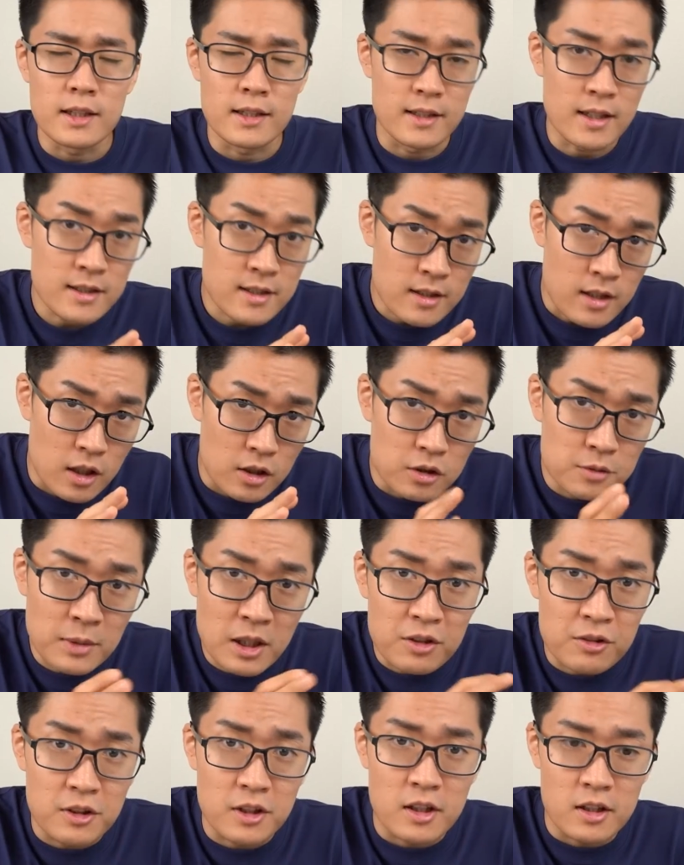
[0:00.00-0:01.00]
なぜかう
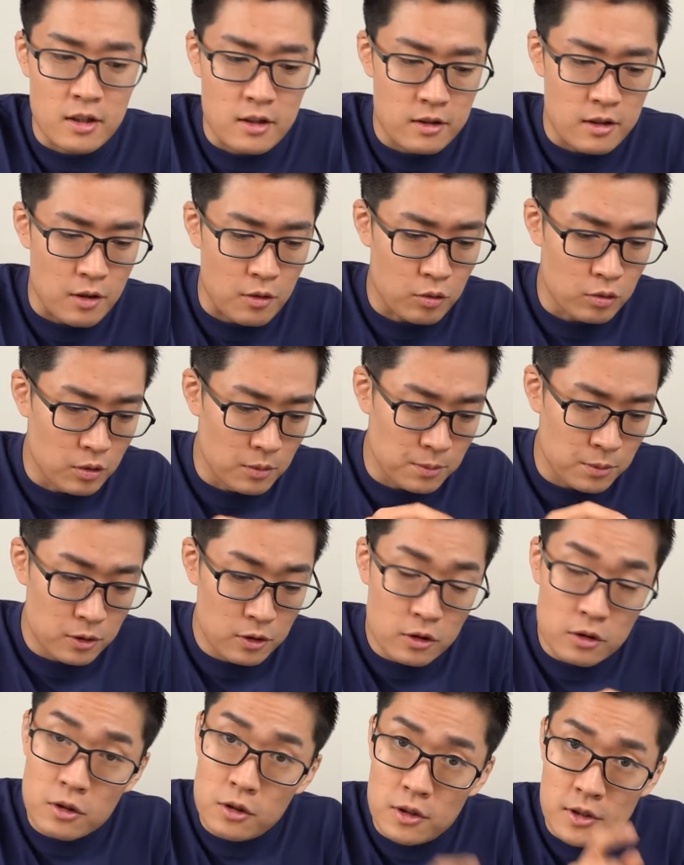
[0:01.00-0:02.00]
まくいかなくて、この
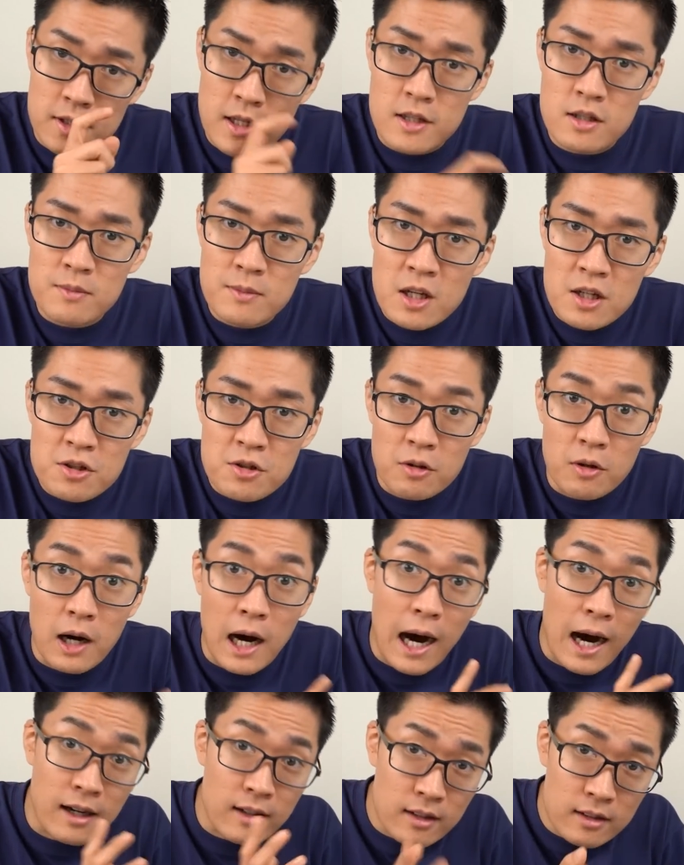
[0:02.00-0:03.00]
プルートの説明書
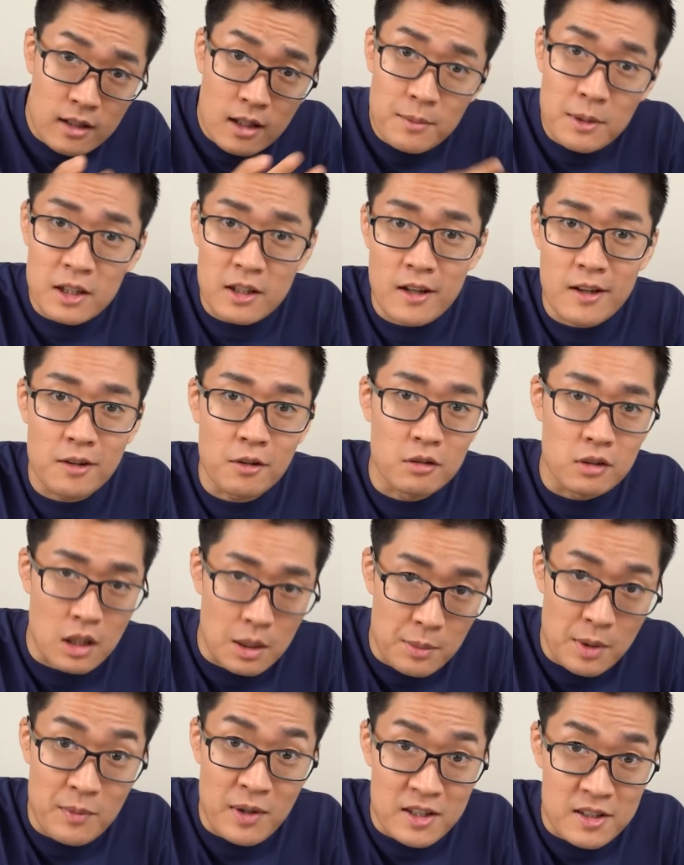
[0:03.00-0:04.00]
を改めて読ん
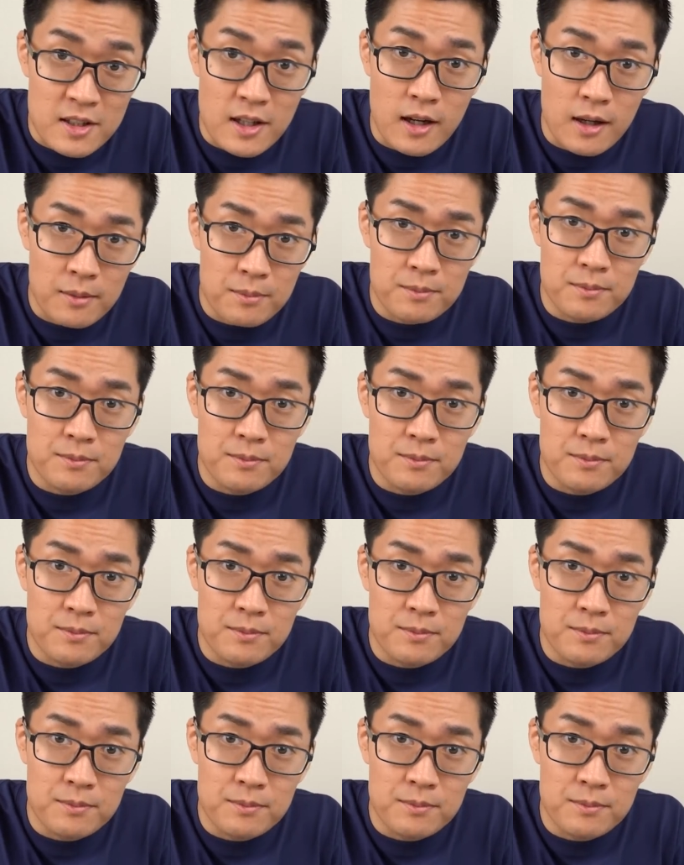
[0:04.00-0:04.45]
でみました。